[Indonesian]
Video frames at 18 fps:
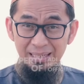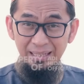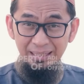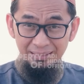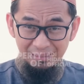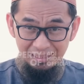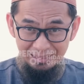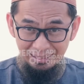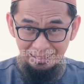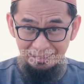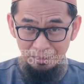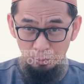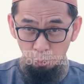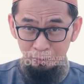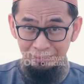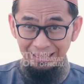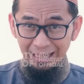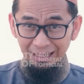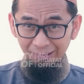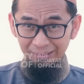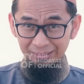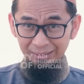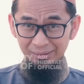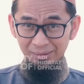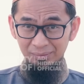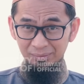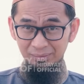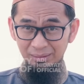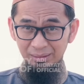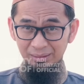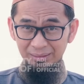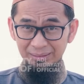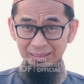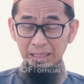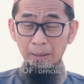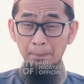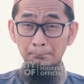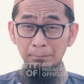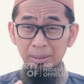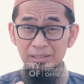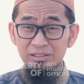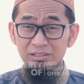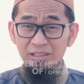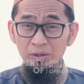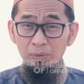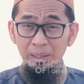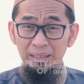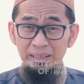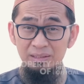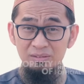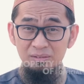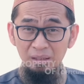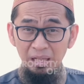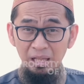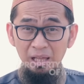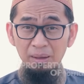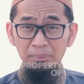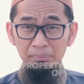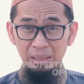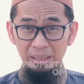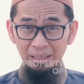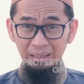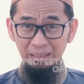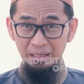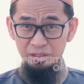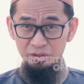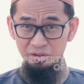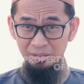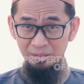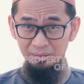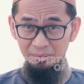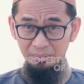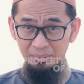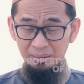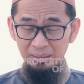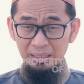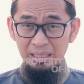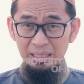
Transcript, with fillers: ketika diundang oleh Allah dalam peristiwa Isra Mi'raj itu